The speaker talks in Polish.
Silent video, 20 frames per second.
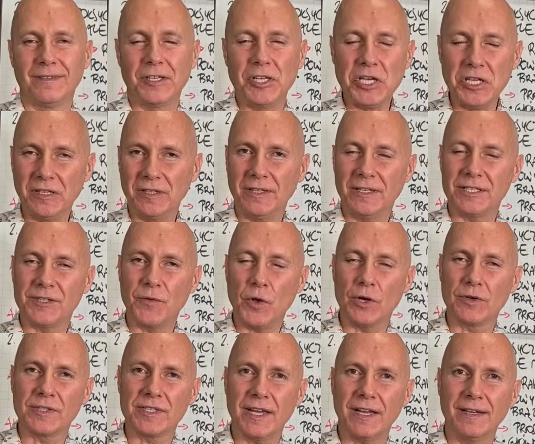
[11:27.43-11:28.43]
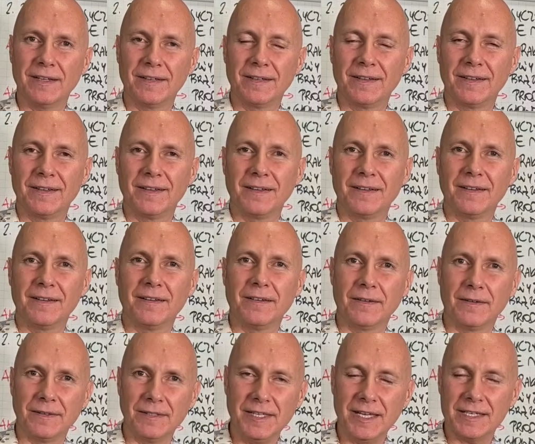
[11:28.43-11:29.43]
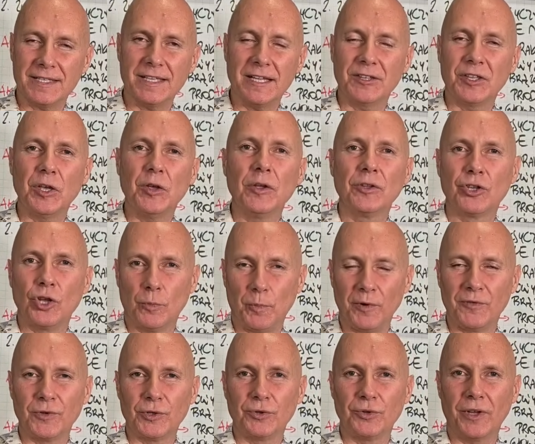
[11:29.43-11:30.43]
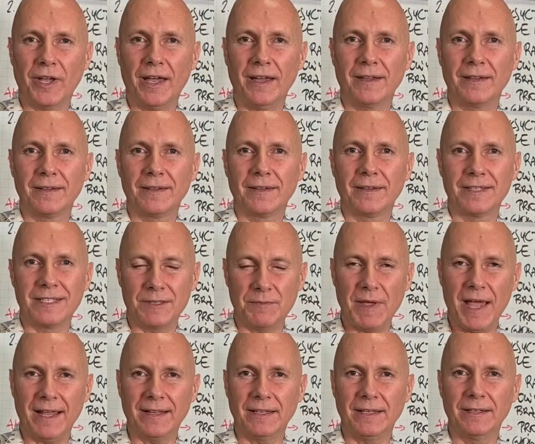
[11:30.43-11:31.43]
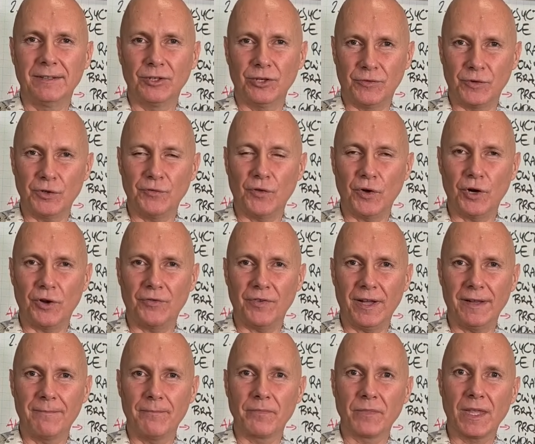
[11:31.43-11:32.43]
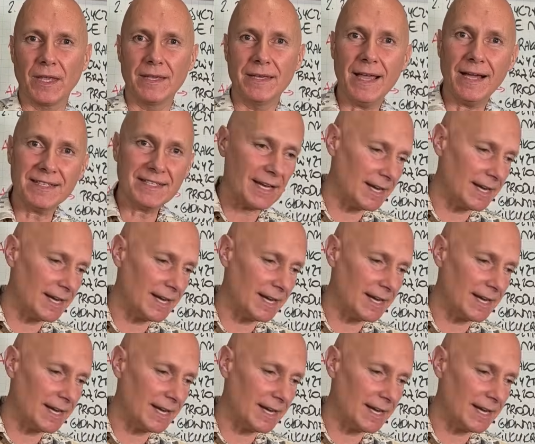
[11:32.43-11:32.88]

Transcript: inny związek, niestety to powoduje zmiany nowotworowe. Ja